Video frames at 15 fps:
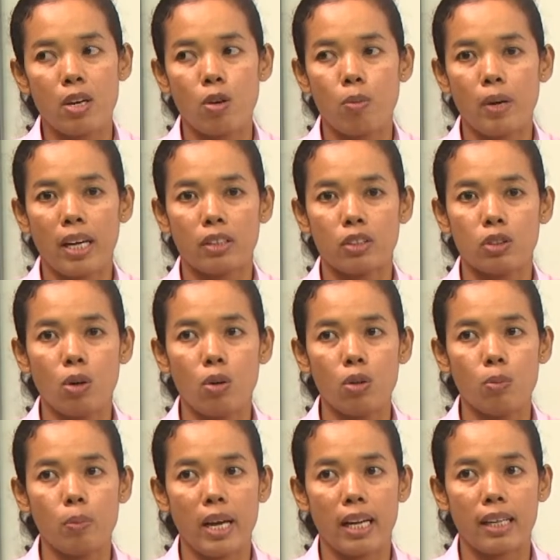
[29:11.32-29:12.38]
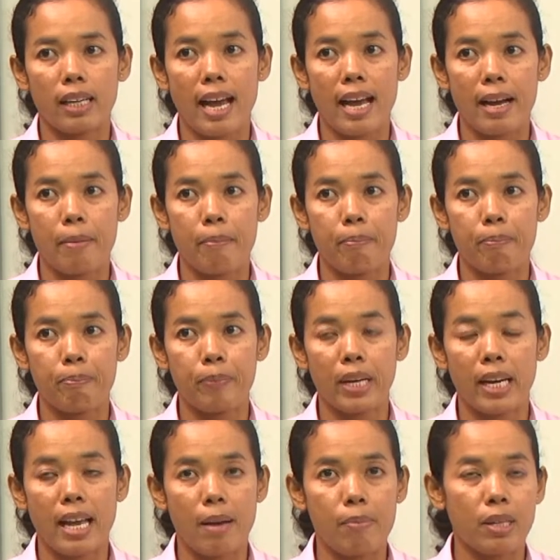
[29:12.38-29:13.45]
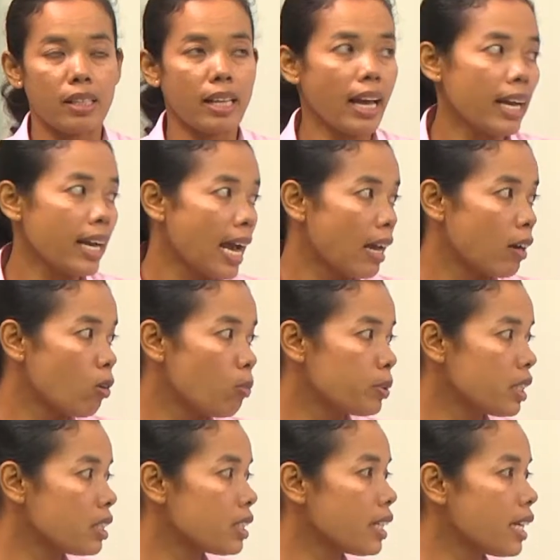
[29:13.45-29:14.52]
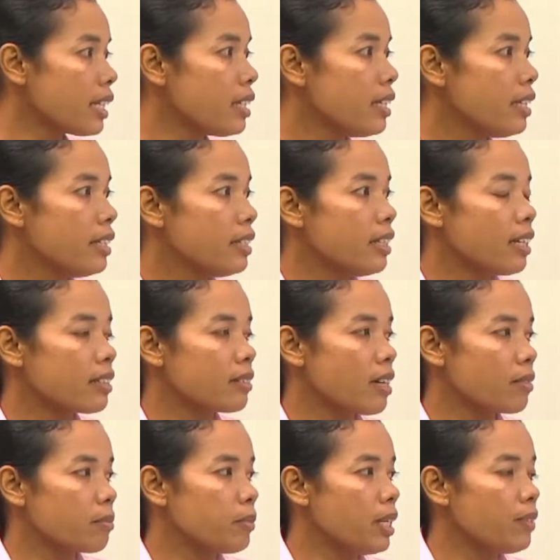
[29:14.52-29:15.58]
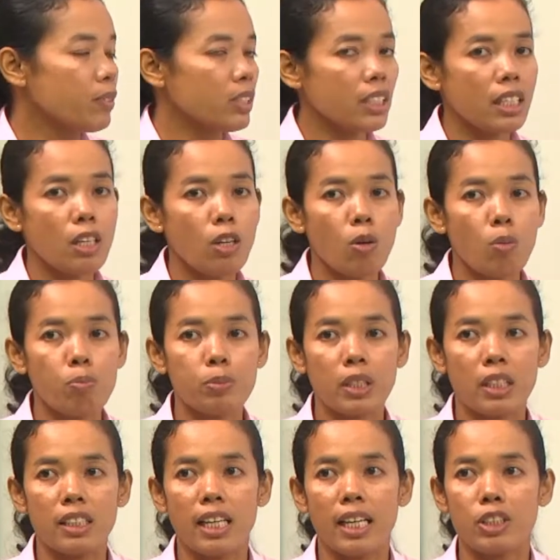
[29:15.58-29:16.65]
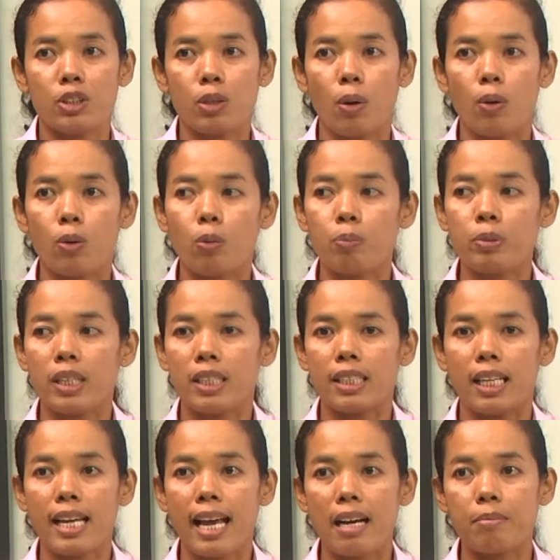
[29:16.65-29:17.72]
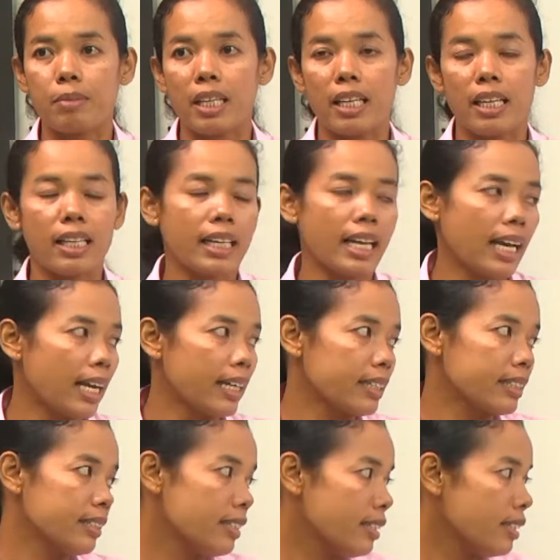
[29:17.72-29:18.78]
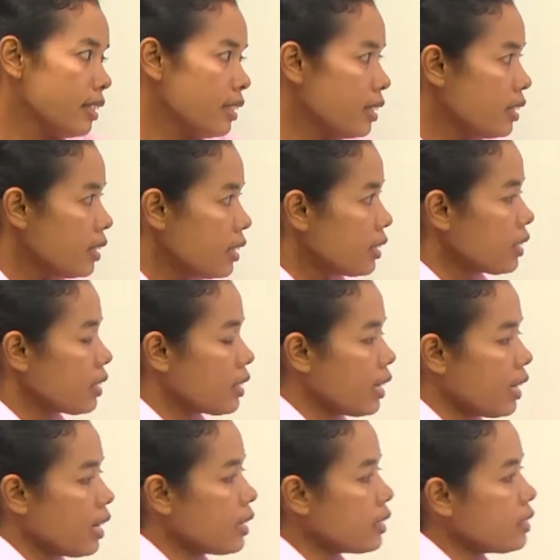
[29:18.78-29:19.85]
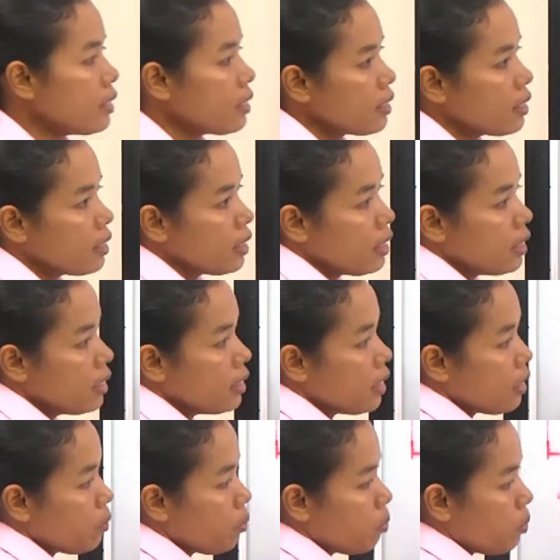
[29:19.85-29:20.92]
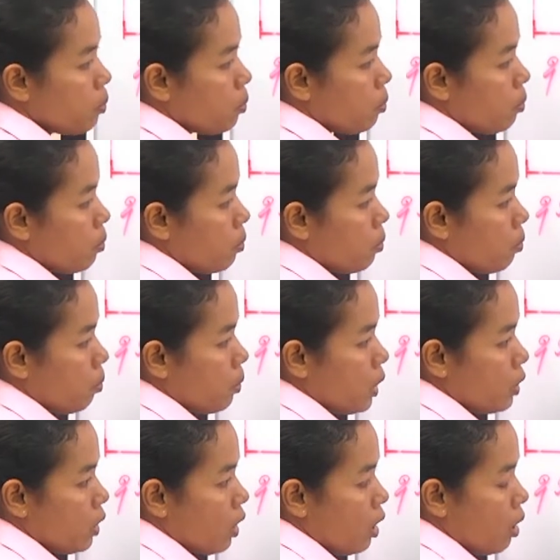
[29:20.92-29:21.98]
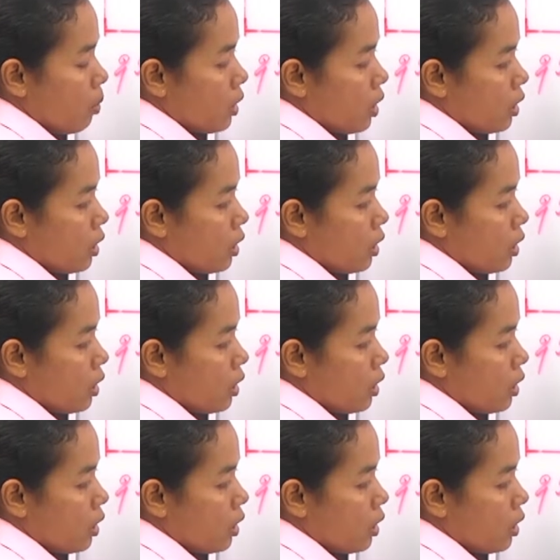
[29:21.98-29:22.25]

lục hàng trong lục hàng đào cái nào bàn tay cá lục trên trên nè ní ăn miền vị thì lục trên trên nè trong lục trên trên nè đào tê cái nào chẳng mưa thì họ to